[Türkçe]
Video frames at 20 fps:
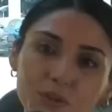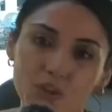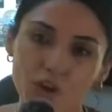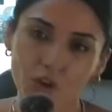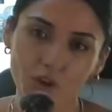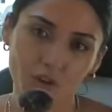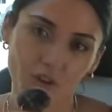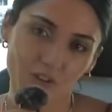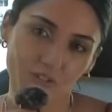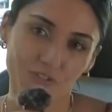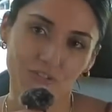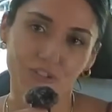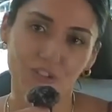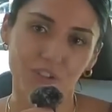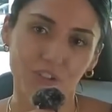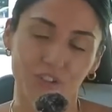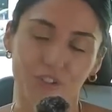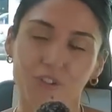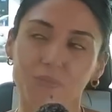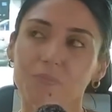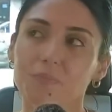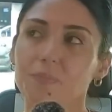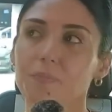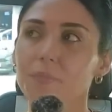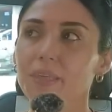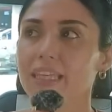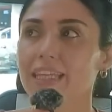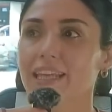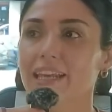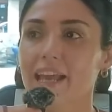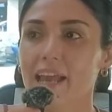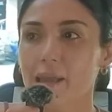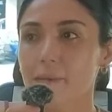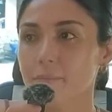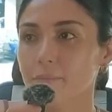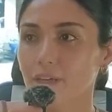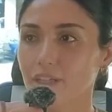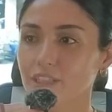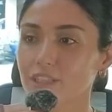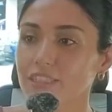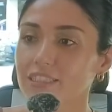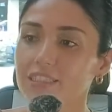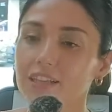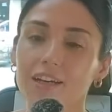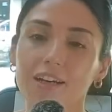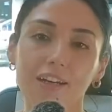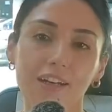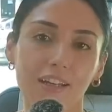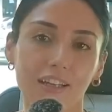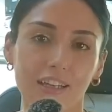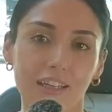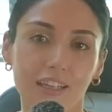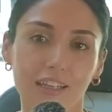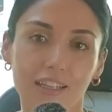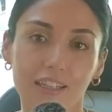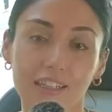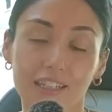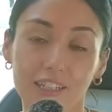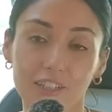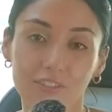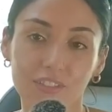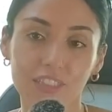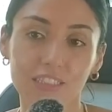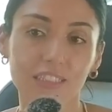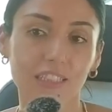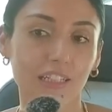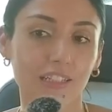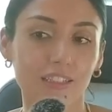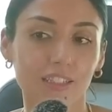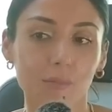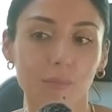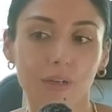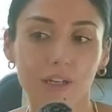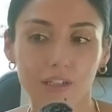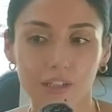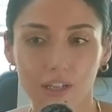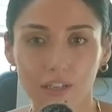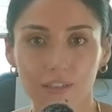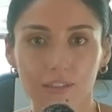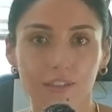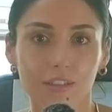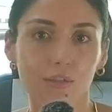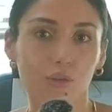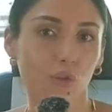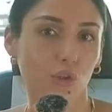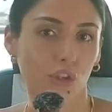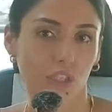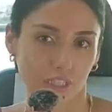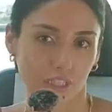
Çok konforlu. Bir kere en başta e, karavanı saklama alanları çok